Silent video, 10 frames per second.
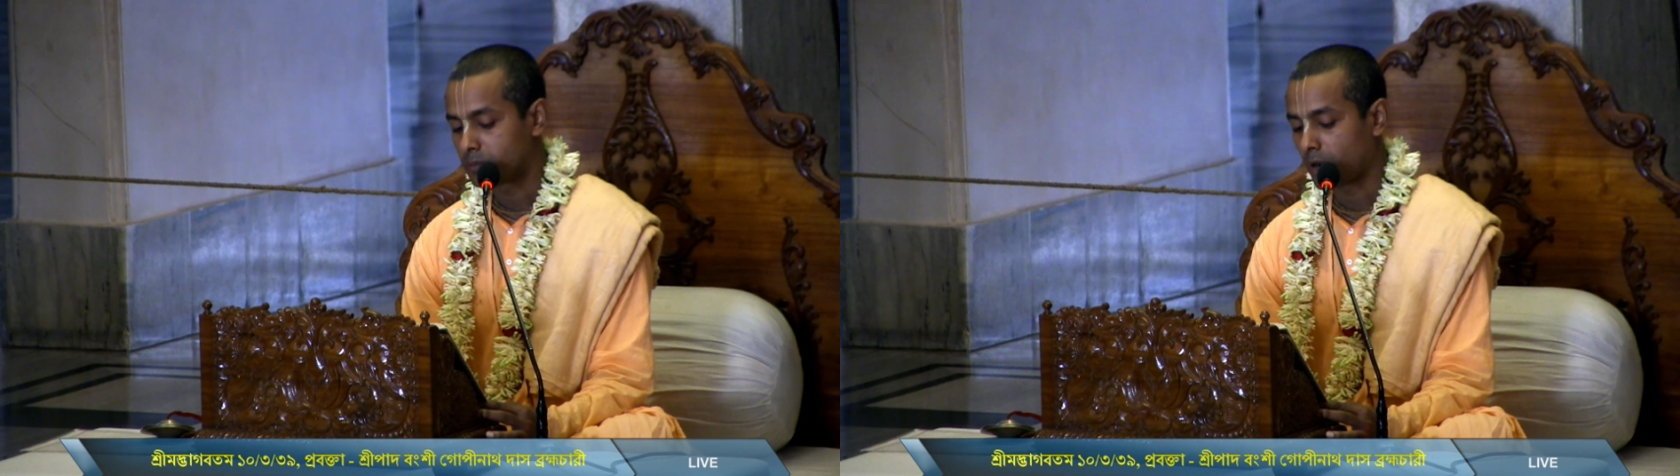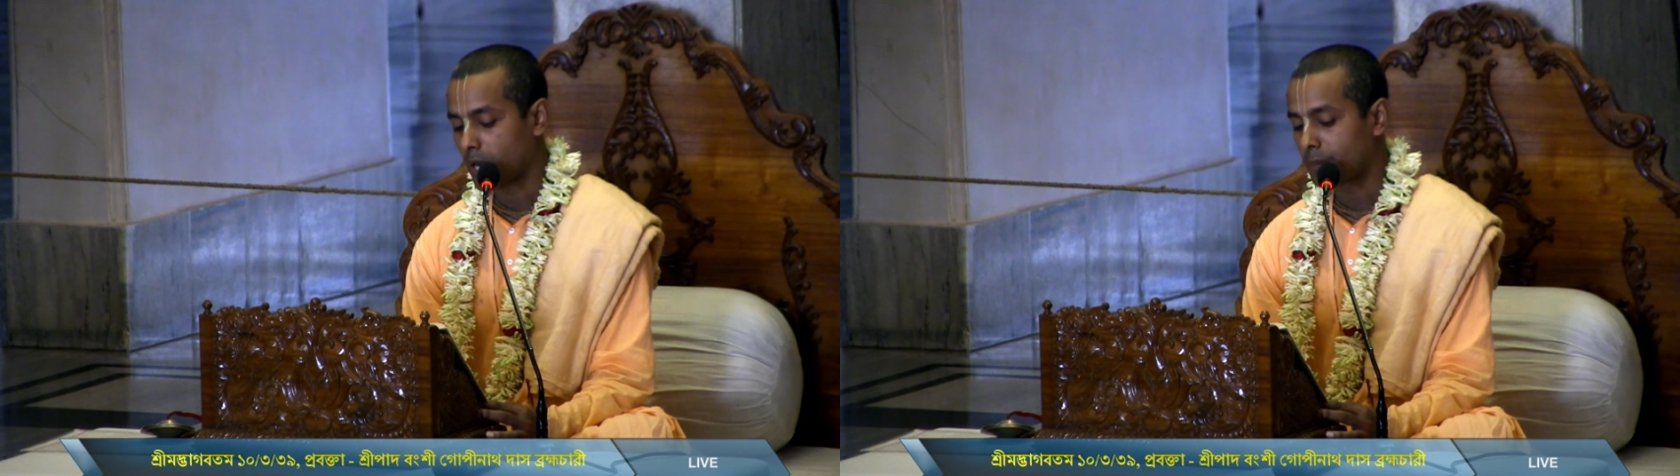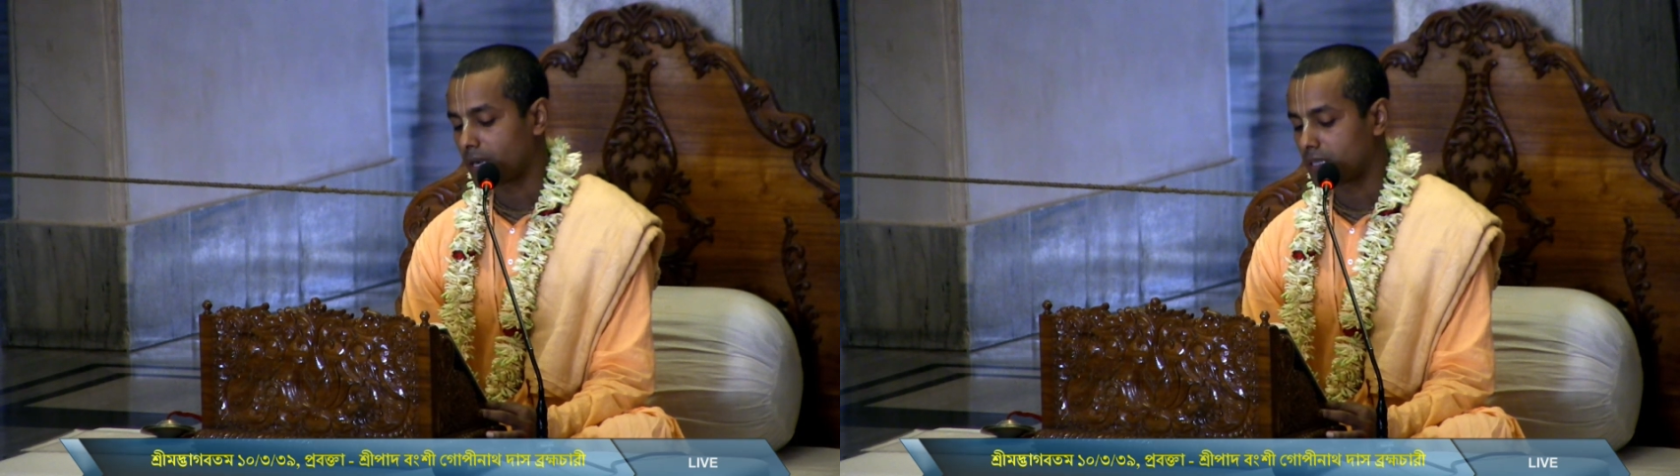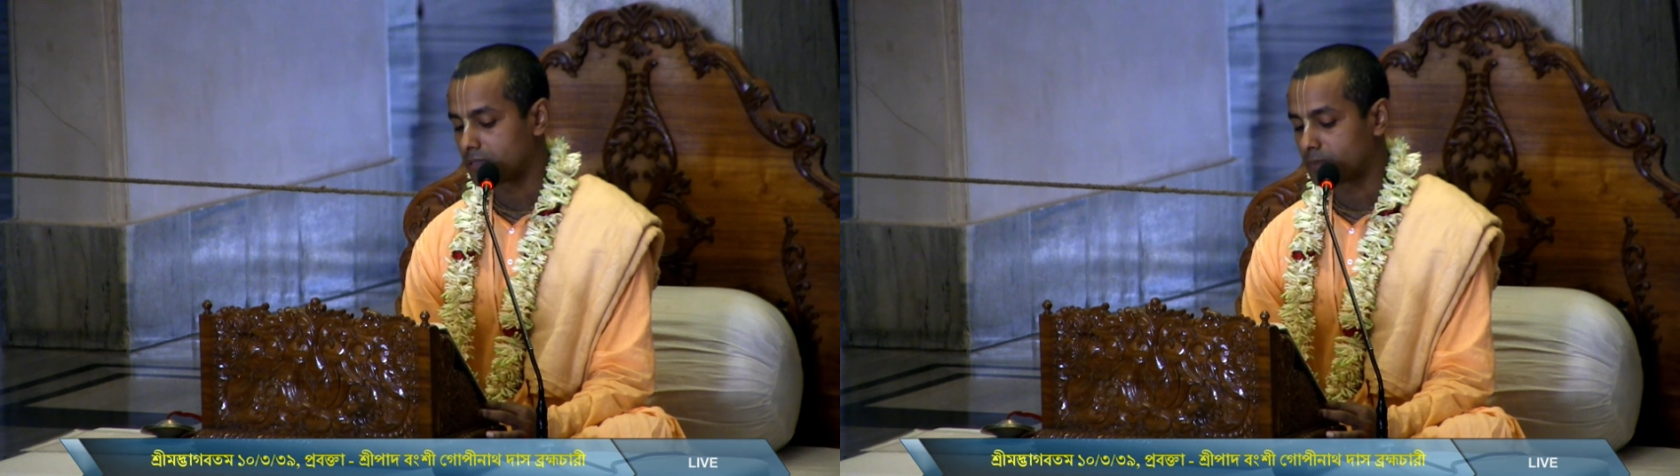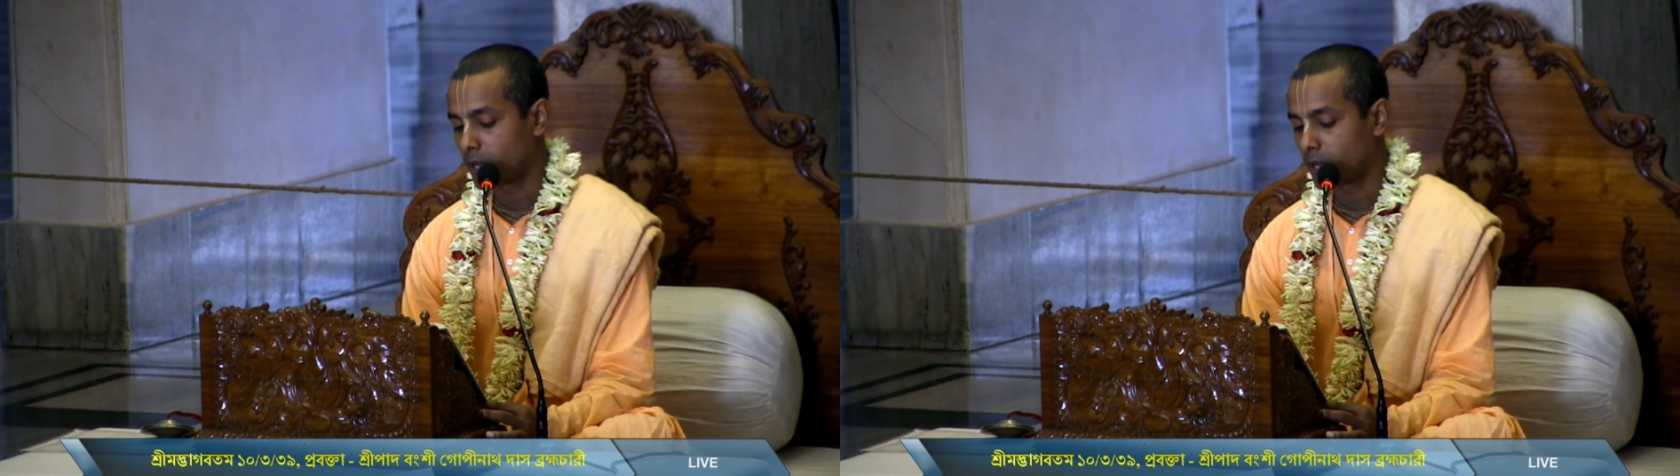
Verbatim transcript: ভগবত